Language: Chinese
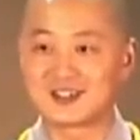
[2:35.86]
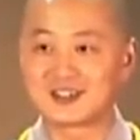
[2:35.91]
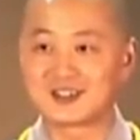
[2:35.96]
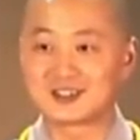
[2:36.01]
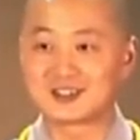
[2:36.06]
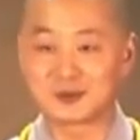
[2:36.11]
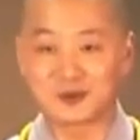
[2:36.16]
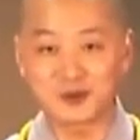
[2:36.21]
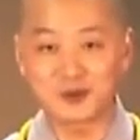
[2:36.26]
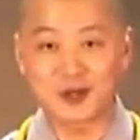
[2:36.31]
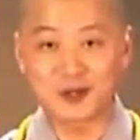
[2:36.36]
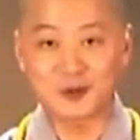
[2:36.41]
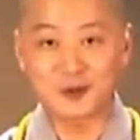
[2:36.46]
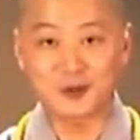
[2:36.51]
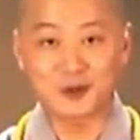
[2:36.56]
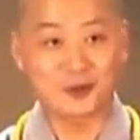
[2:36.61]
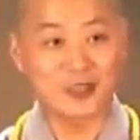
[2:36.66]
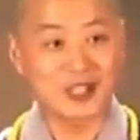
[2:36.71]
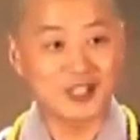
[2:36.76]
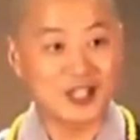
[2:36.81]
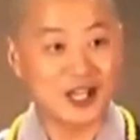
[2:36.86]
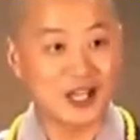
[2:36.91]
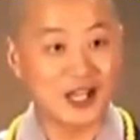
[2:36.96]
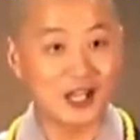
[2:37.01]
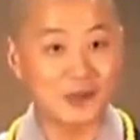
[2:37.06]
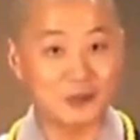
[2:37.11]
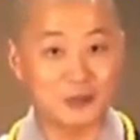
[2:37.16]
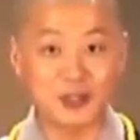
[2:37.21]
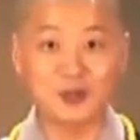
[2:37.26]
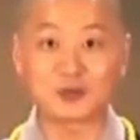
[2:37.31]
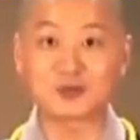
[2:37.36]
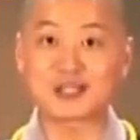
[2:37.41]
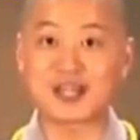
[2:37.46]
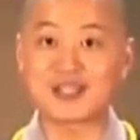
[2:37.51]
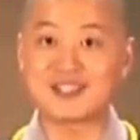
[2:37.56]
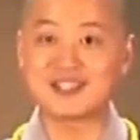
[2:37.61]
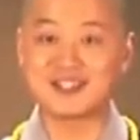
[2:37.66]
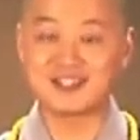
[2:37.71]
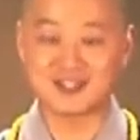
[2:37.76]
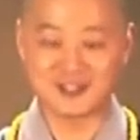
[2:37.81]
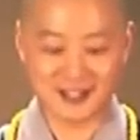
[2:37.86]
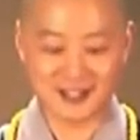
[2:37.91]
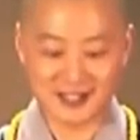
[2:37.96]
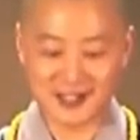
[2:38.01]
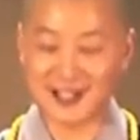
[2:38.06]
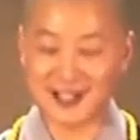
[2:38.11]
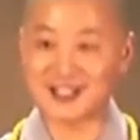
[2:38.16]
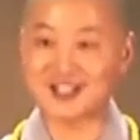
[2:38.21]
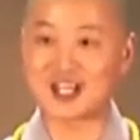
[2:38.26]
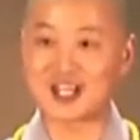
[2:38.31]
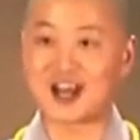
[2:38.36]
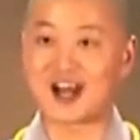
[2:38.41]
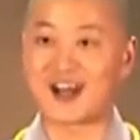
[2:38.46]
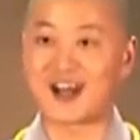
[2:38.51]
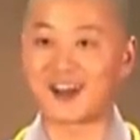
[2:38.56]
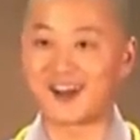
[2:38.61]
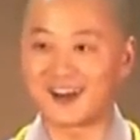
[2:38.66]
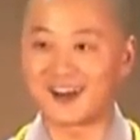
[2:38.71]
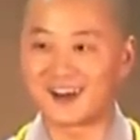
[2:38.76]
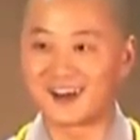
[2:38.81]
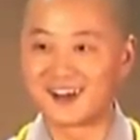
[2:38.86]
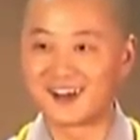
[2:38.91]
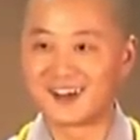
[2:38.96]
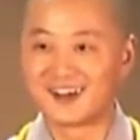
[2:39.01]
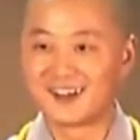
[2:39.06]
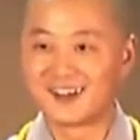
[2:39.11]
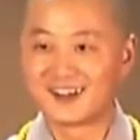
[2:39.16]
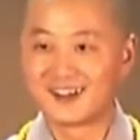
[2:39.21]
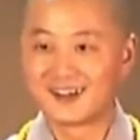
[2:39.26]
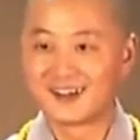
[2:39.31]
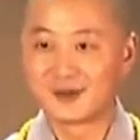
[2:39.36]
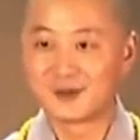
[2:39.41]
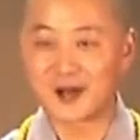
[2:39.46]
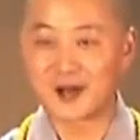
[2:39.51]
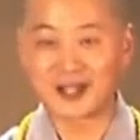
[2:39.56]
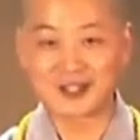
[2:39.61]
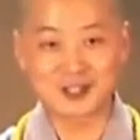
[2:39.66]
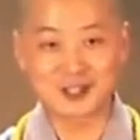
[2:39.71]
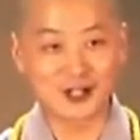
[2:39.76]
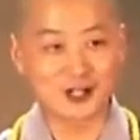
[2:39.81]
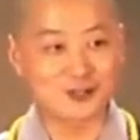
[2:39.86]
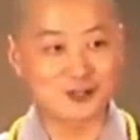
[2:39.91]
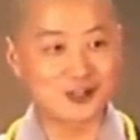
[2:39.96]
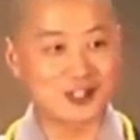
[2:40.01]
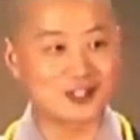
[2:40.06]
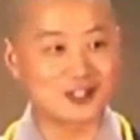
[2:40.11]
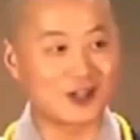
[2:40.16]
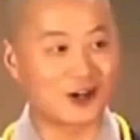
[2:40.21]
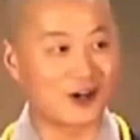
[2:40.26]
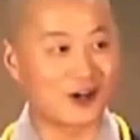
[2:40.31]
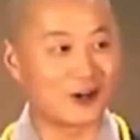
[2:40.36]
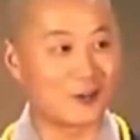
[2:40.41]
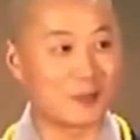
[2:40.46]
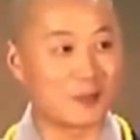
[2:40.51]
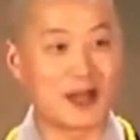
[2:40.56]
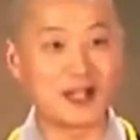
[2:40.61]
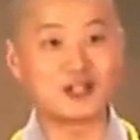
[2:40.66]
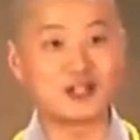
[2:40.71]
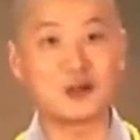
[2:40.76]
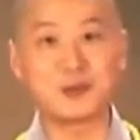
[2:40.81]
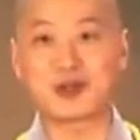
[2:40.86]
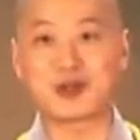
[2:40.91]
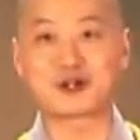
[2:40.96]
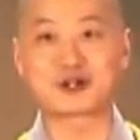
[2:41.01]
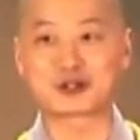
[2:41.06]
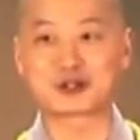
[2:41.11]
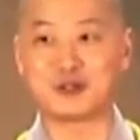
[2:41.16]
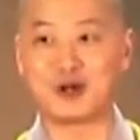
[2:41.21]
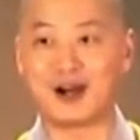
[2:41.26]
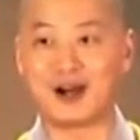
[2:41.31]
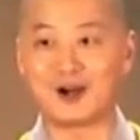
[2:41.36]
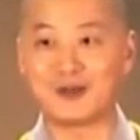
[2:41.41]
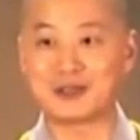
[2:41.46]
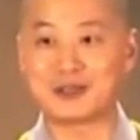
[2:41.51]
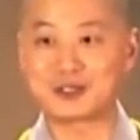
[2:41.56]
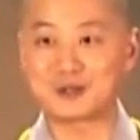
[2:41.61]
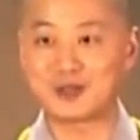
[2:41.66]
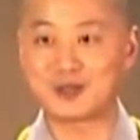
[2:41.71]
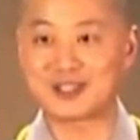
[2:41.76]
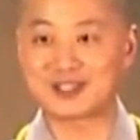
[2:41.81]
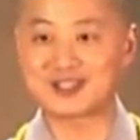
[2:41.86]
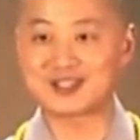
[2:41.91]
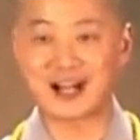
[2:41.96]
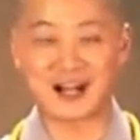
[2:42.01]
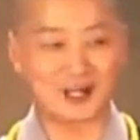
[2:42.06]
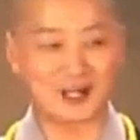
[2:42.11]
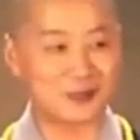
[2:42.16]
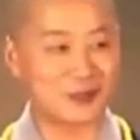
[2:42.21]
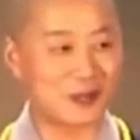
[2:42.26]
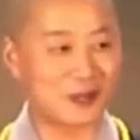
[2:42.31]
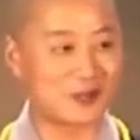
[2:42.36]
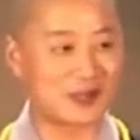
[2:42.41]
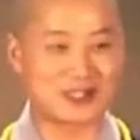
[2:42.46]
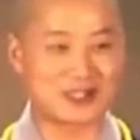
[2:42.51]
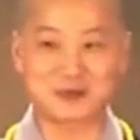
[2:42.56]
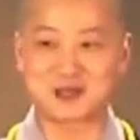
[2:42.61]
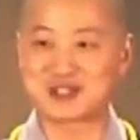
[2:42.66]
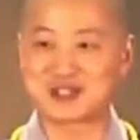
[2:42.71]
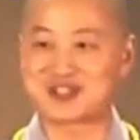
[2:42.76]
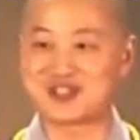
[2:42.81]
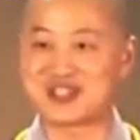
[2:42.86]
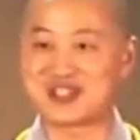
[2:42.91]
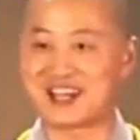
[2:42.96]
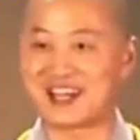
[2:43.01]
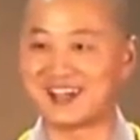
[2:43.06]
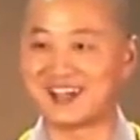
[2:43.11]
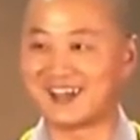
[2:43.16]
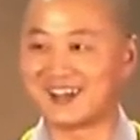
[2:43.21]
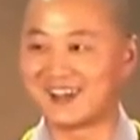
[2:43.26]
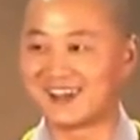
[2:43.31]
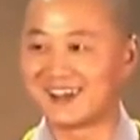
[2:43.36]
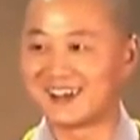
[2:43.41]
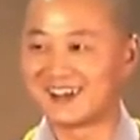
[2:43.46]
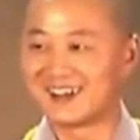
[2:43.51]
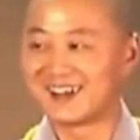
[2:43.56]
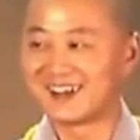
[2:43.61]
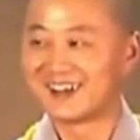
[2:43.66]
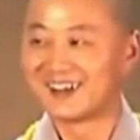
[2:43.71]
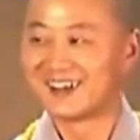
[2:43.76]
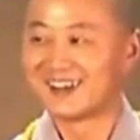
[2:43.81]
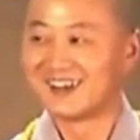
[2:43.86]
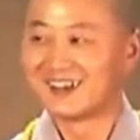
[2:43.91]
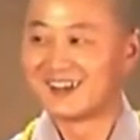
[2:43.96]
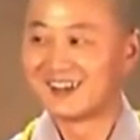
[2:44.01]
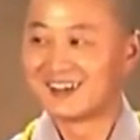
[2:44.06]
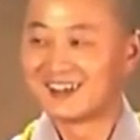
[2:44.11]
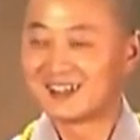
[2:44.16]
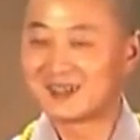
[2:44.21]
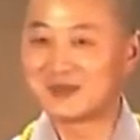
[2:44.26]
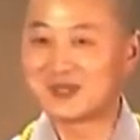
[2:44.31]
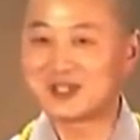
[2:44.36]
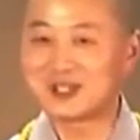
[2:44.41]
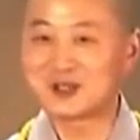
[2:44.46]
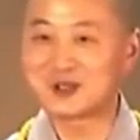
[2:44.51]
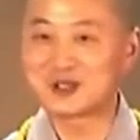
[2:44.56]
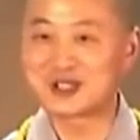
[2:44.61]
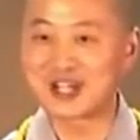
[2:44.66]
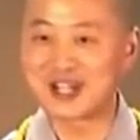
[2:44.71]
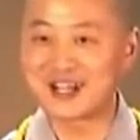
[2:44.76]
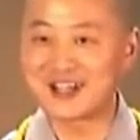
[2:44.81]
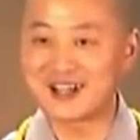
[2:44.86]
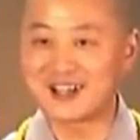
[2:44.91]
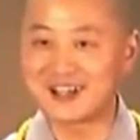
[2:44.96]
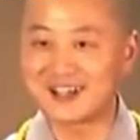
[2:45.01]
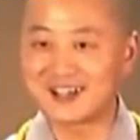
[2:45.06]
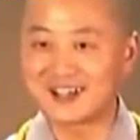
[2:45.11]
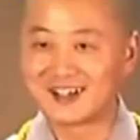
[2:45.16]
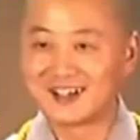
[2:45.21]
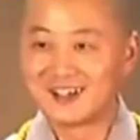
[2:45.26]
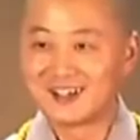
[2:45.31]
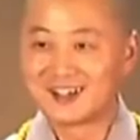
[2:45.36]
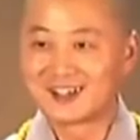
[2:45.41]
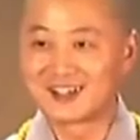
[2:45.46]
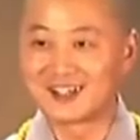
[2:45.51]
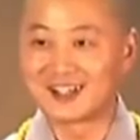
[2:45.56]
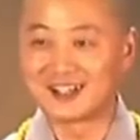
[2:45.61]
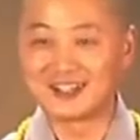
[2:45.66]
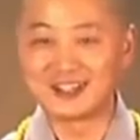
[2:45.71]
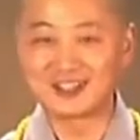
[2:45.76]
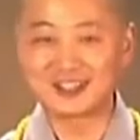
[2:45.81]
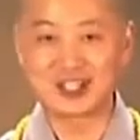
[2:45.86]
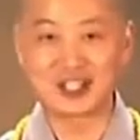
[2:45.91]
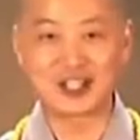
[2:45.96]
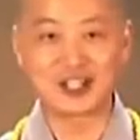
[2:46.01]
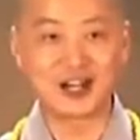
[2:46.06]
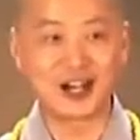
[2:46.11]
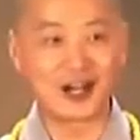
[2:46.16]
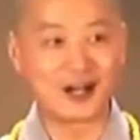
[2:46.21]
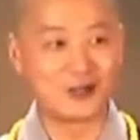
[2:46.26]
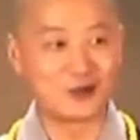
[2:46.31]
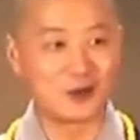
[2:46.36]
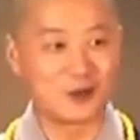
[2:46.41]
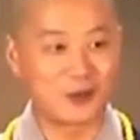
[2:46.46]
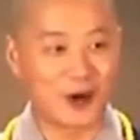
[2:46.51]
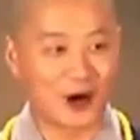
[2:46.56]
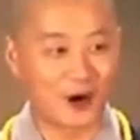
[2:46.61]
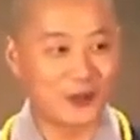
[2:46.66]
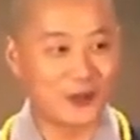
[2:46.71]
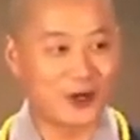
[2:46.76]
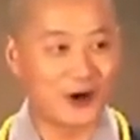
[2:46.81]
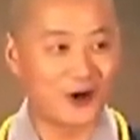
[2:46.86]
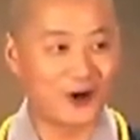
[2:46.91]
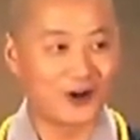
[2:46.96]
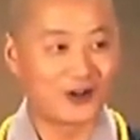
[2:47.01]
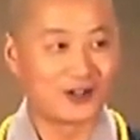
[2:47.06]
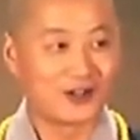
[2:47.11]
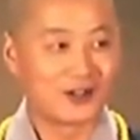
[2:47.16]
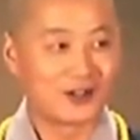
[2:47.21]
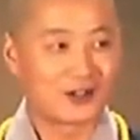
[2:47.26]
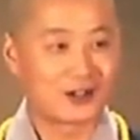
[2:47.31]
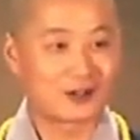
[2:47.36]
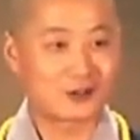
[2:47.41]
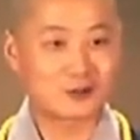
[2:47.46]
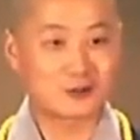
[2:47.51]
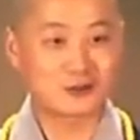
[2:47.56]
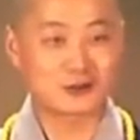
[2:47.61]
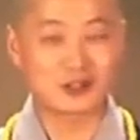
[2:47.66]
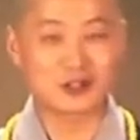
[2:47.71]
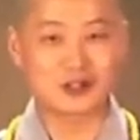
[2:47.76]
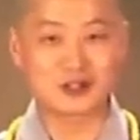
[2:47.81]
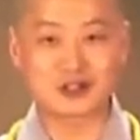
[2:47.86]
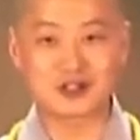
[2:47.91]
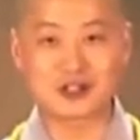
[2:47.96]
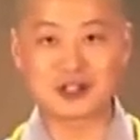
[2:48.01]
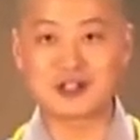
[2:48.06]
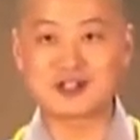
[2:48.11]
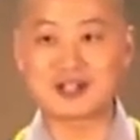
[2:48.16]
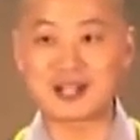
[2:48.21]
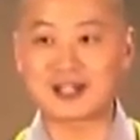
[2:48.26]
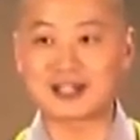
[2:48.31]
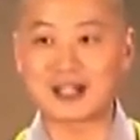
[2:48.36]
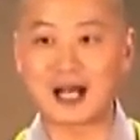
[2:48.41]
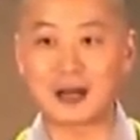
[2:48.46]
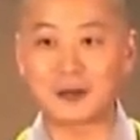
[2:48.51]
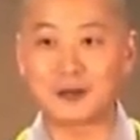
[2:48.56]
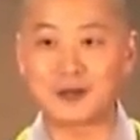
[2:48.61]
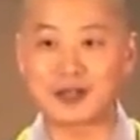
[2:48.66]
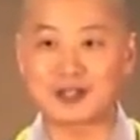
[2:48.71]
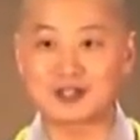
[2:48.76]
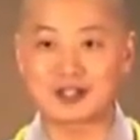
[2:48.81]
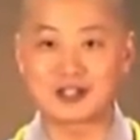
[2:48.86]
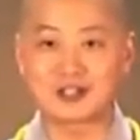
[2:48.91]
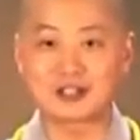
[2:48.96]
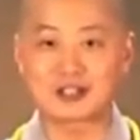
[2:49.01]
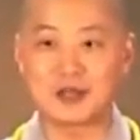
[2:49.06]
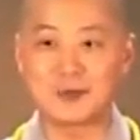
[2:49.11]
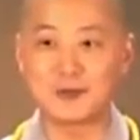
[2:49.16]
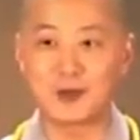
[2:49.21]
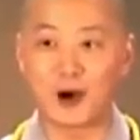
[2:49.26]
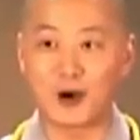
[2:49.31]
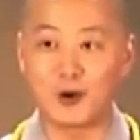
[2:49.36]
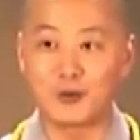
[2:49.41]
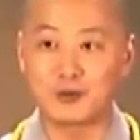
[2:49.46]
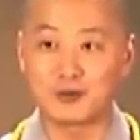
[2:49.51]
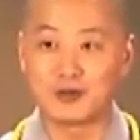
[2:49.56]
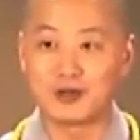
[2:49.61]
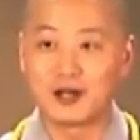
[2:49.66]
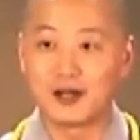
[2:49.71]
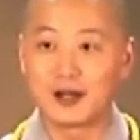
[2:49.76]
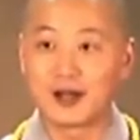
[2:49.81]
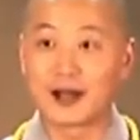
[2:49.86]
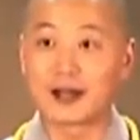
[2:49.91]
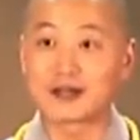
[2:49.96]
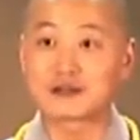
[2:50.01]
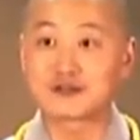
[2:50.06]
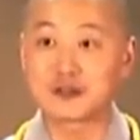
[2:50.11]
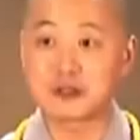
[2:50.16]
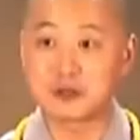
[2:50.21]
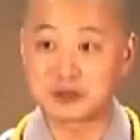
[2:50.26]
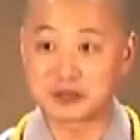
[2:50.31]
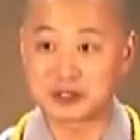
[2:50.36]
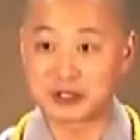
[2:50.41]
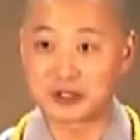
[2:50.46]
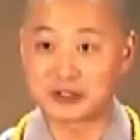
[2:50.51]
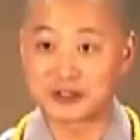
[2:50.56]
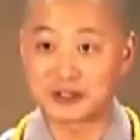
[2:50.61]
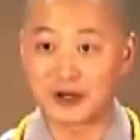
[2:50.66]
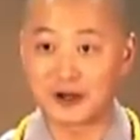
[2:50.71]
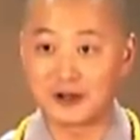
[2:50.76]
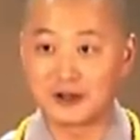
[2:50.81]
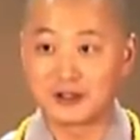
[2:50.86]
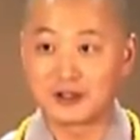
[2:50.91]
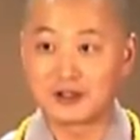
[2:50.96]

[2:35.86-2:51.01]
什么缘故？没钱不用担心人家来抢了，晚上睡觉门都不用锁。为什么呢？家里面没什么值钱的。那么有钱人呢，可能请了很多保镖啊，住的是深宅大院，层层保护，还睡不着觉。